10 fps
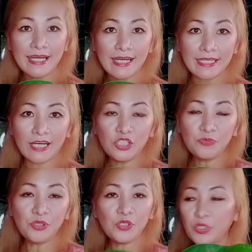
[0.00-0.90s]
sunlight. Ano
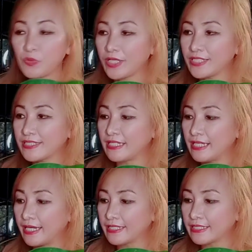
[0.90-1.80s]
ba yung required
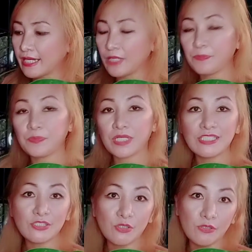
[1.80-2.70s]
sunlight kay
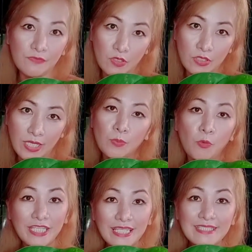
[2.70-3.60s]
Prince of Orange?
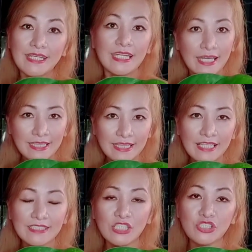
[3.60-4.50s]
Morning sunlight
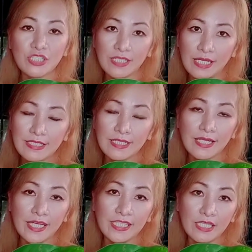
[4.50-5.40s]
lang din siya guys,
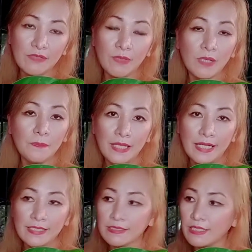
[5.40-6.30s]
kagaya ng ibang
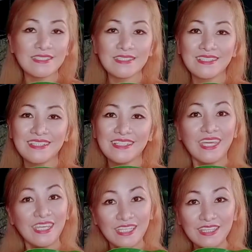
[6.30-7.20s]
plant.
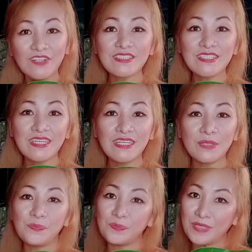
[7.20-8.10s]
Itong si
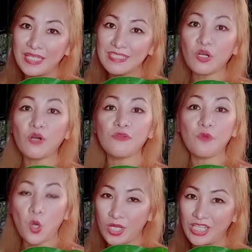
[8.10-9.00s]
Prince of
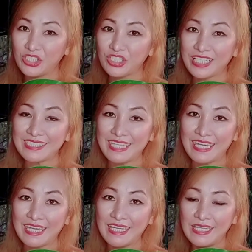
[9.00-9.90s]
Orange kasi,